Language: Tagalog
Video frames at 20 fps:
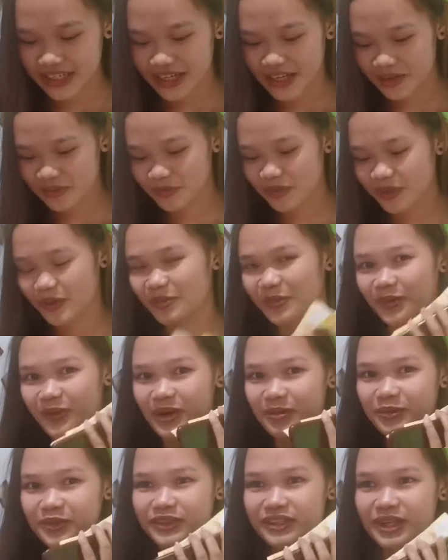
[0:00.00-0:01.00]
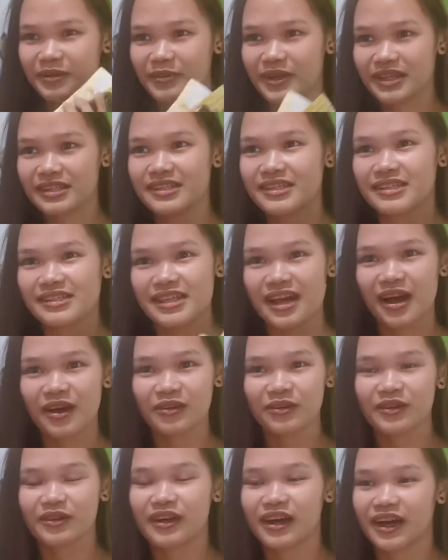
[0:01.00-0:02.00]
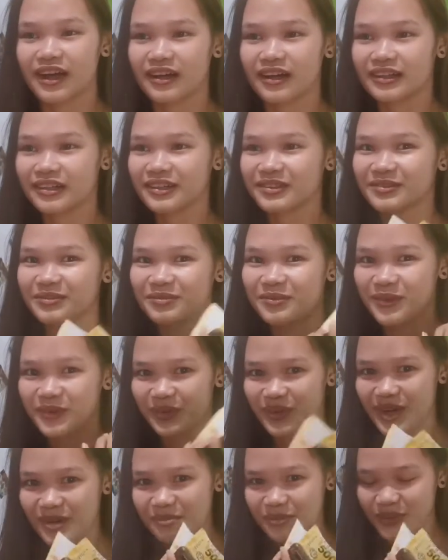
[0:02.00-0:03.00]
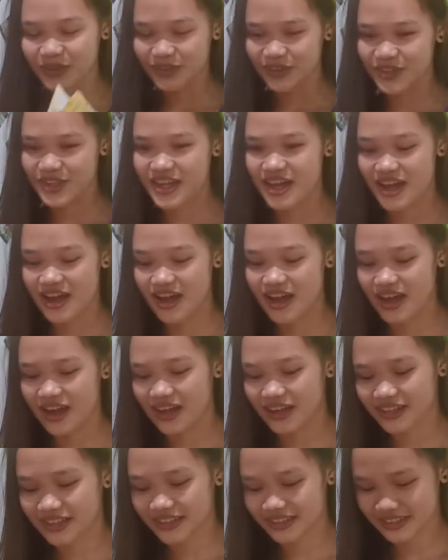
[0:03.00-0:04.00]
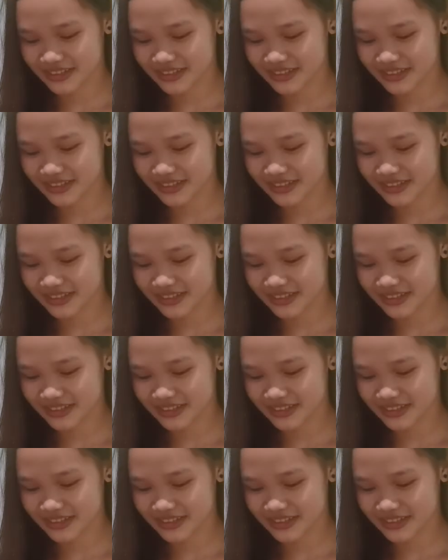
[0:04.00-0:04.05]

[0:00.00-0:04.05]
daghan pa imong abot nga blessing sa ako nga mo abot niya nga.